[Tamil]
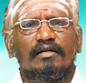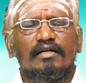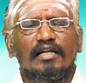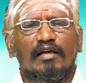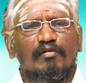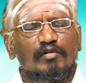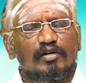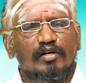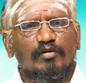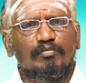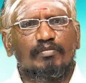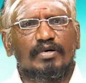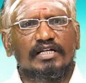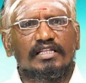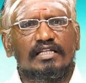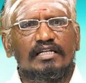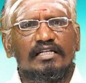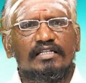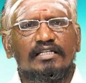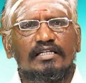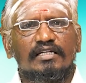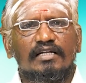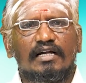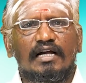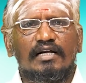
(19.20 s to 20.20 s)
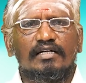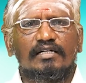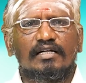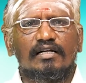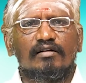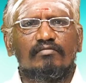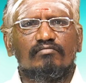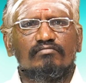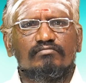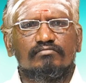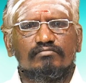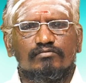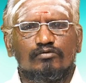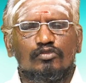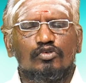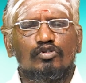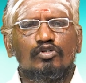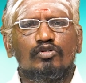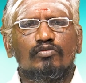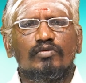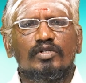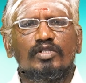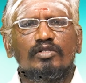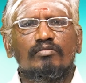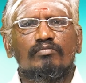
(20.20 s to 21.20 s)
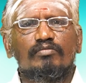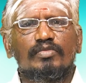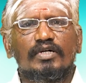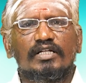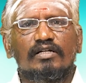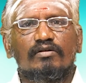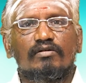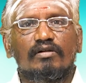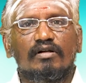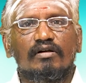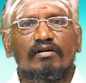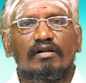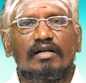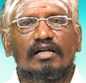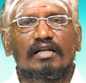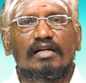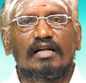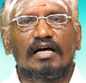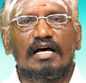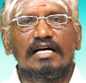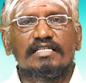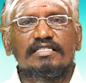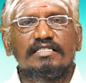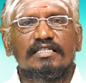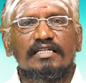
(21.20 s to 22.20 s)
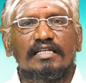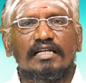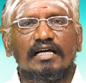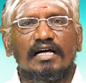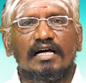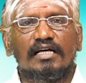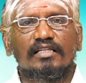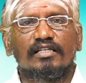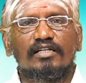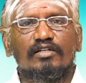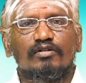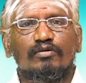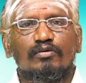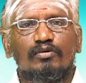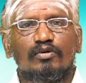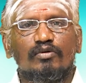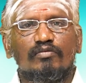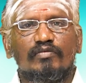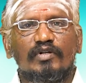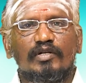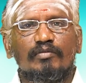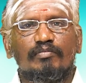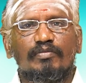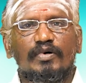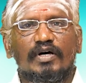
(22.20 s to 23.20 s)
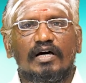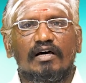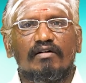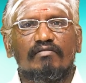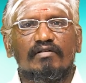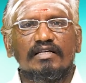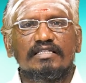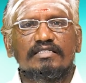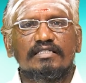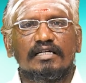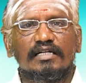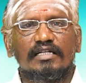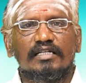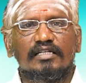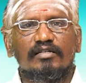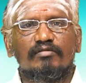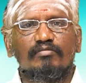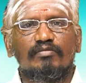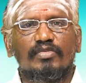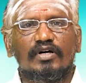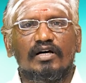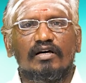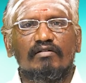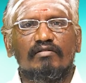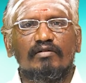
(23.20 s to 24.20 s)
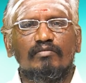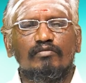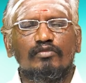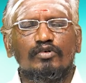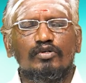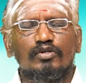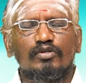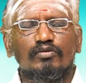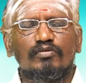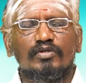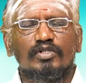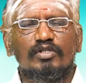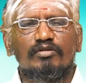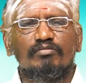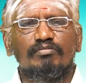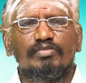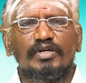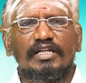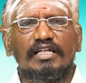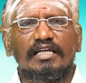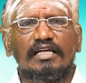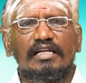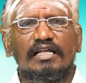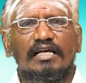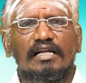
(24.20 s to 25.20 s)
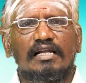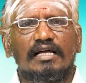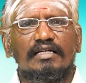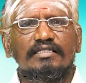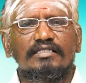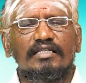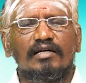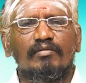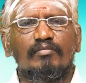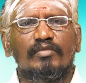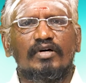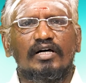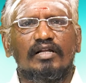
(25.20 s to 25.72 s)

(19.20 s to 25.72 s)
நமக்கு பதினஞ்சு நாட்கள் முழுவதும் ப உங்கள் ராசிநாதன் குருவின் பார்வை சனியின் பார்வை முழுவதும் பெறுகிறார் ஐந்தாம்